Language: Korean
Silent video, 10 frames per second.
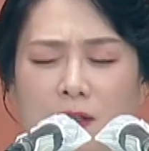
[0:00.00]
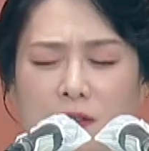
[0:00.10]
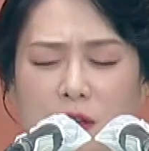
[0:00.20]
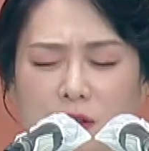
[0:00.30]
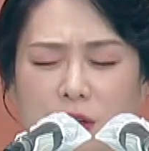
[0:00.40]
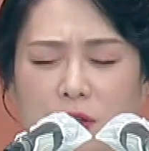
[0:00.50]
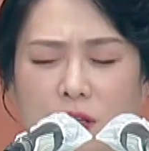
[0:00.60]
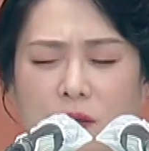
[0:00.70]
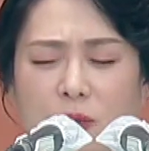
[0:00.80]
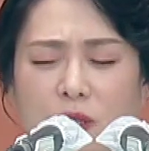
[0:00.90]

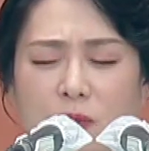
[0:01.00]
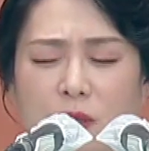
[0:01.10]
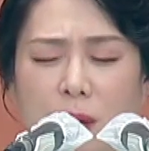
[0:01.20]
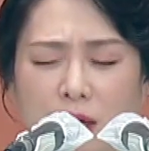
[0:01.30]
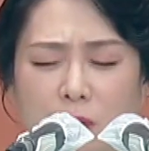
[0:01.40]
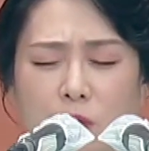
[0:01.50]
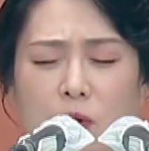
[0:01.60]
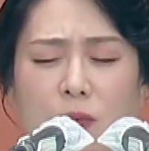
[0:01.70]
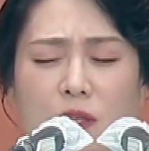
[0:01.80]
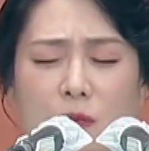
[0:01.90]
넉넉히 믿음을 바라보고
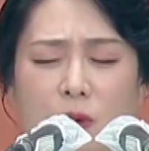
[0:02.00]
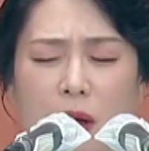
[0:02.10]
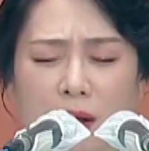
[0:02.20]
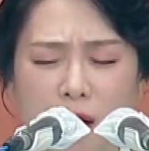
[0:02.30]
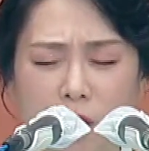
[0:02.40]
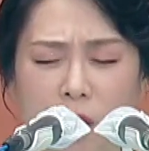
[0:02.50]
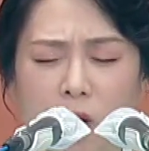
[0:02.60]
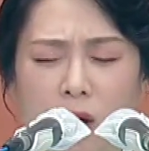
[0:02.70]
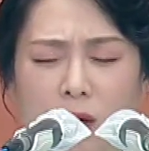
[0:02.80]
믿음으로 행하고